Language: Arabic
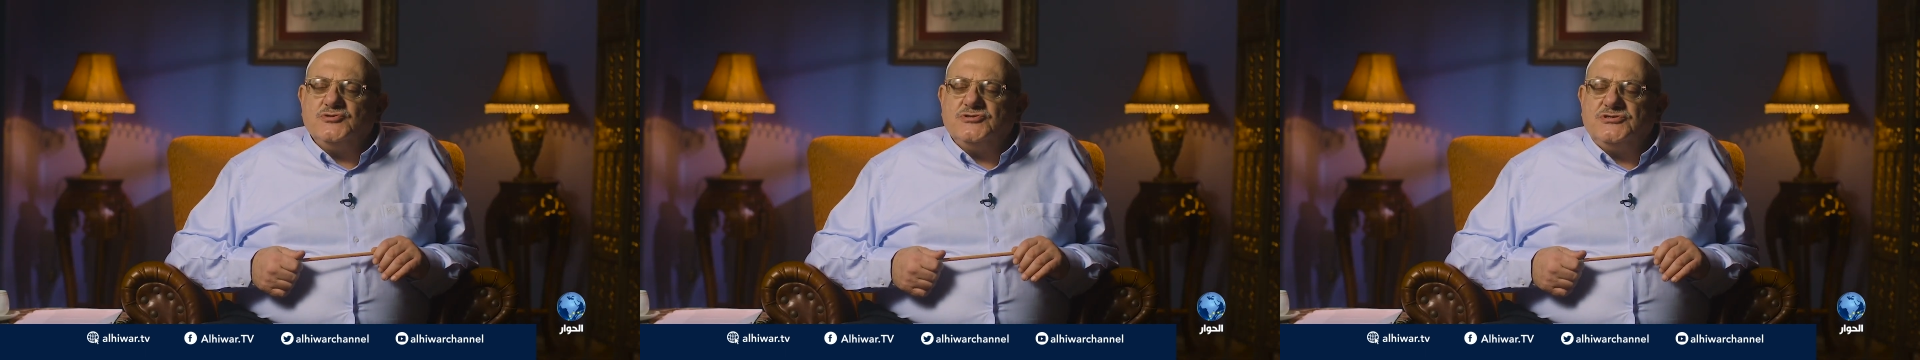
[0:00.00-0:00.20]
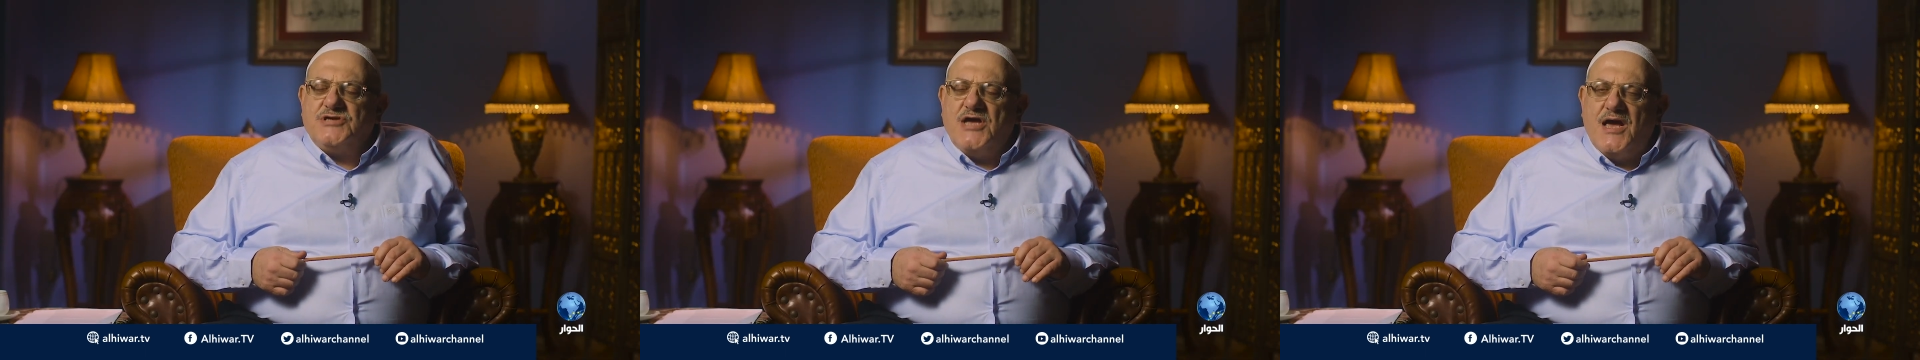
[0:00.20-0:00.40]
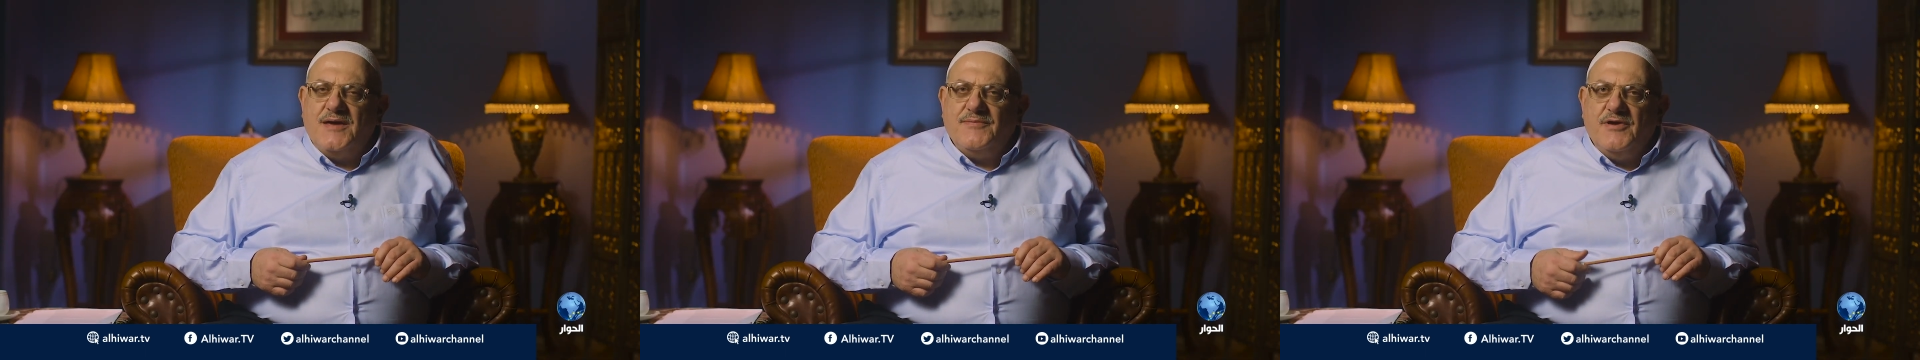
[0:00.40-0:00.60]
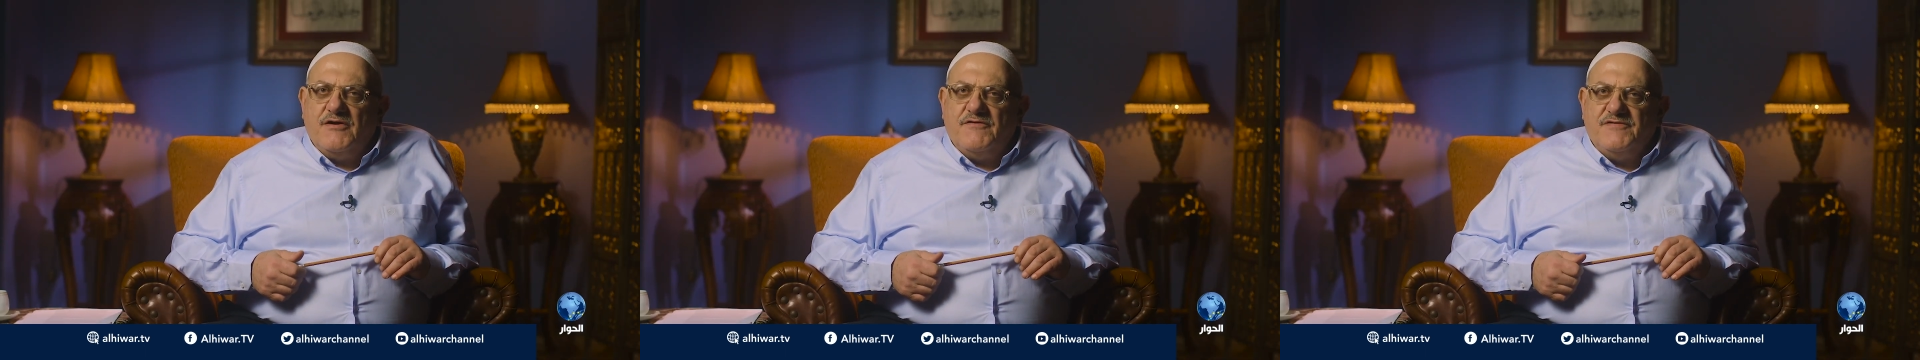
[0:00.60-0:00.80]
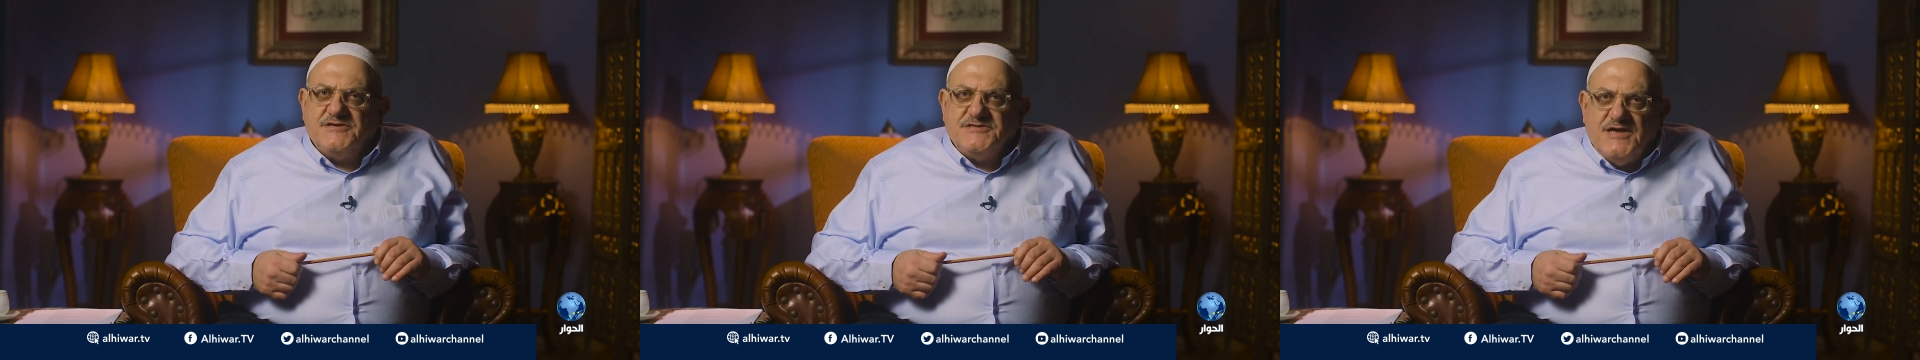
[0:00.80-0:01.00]

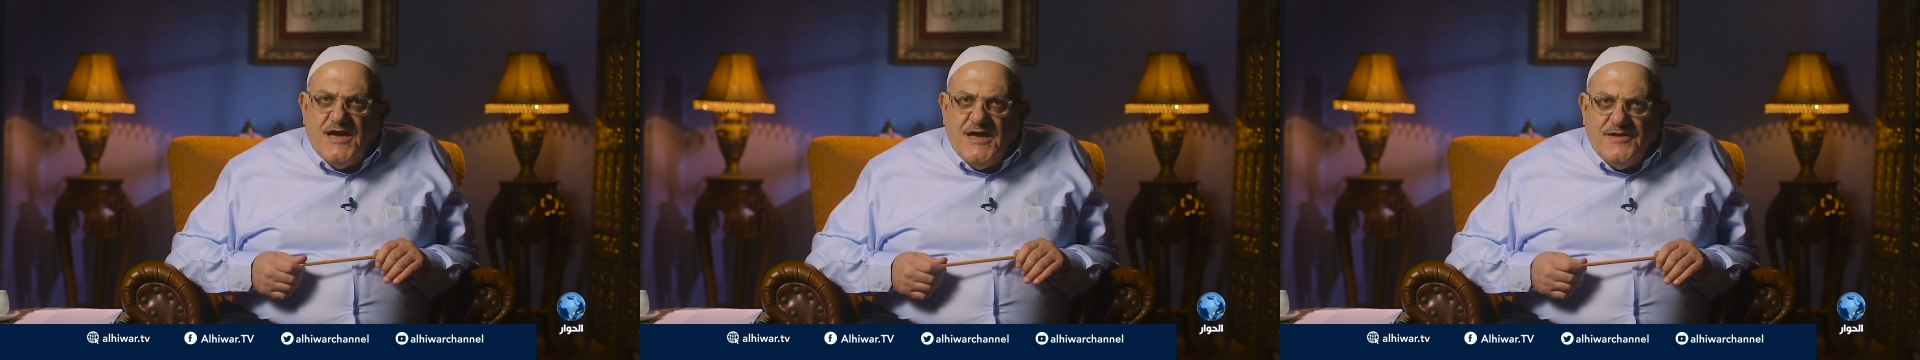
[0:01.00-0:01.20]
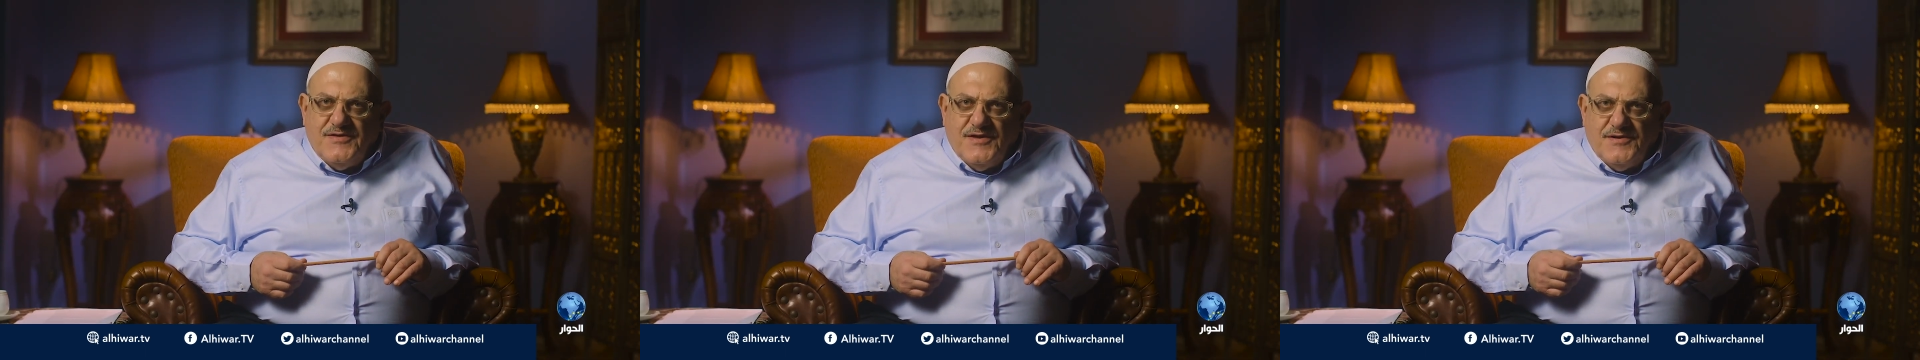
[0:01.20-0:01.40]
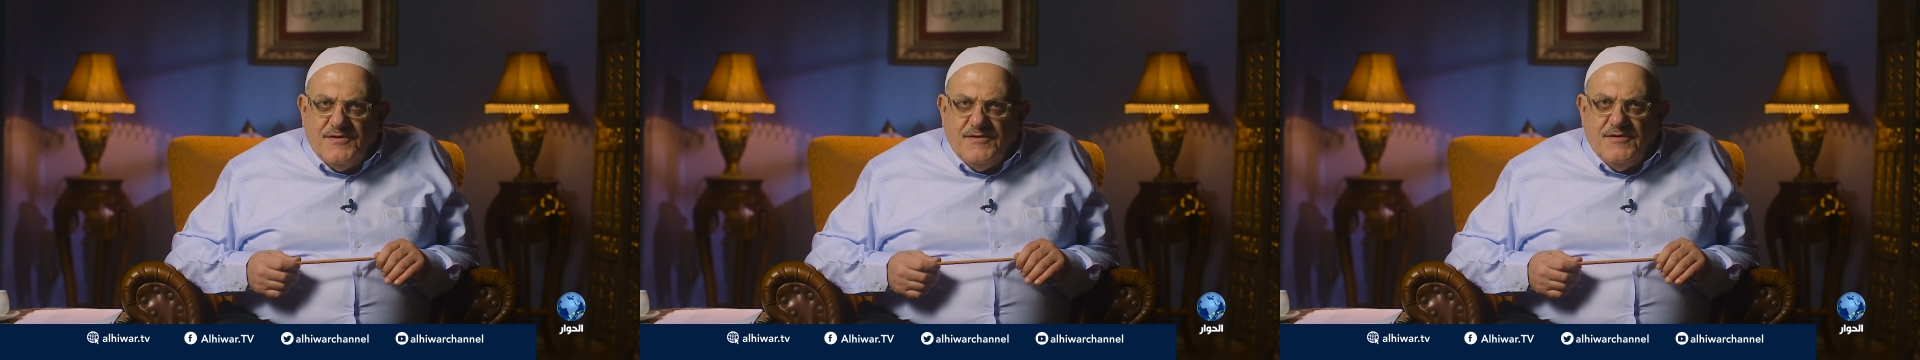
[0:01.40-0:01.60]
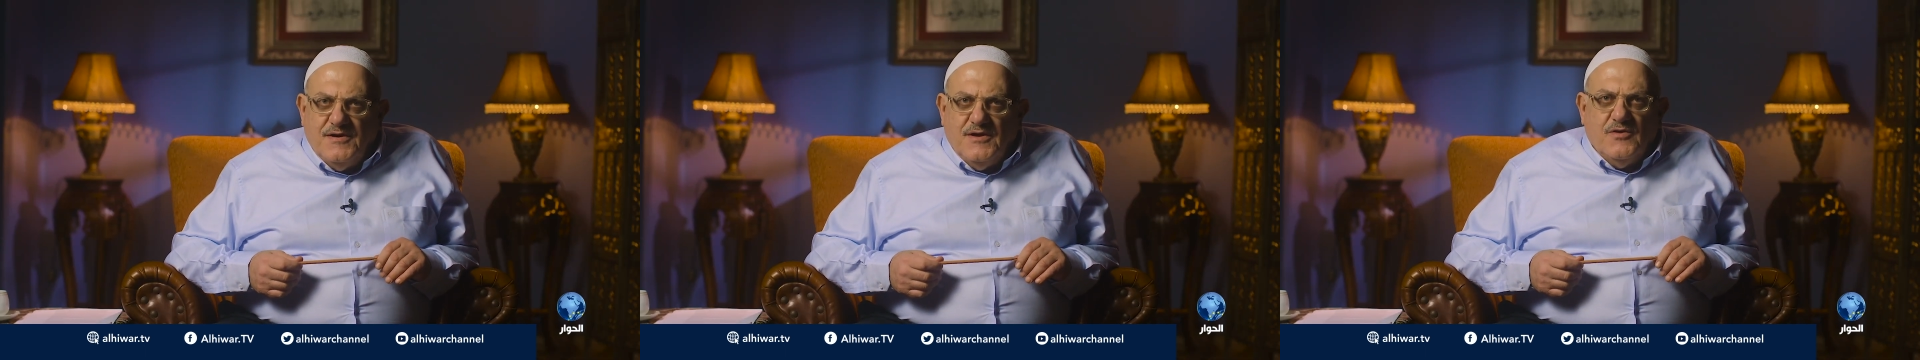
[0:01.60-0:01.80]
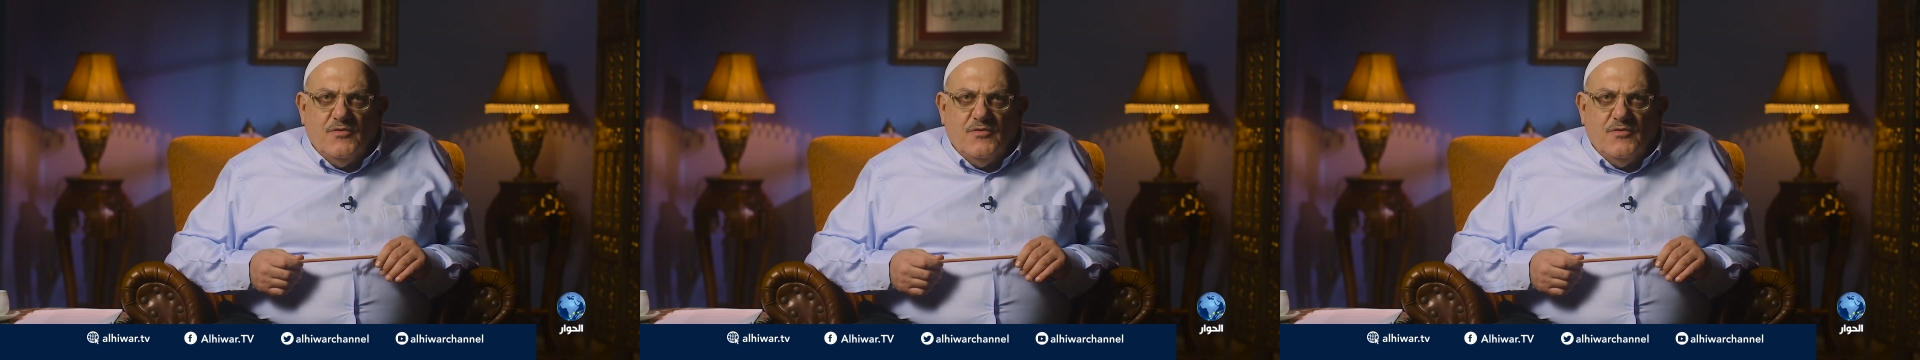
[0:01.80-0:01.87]
السابق فسادا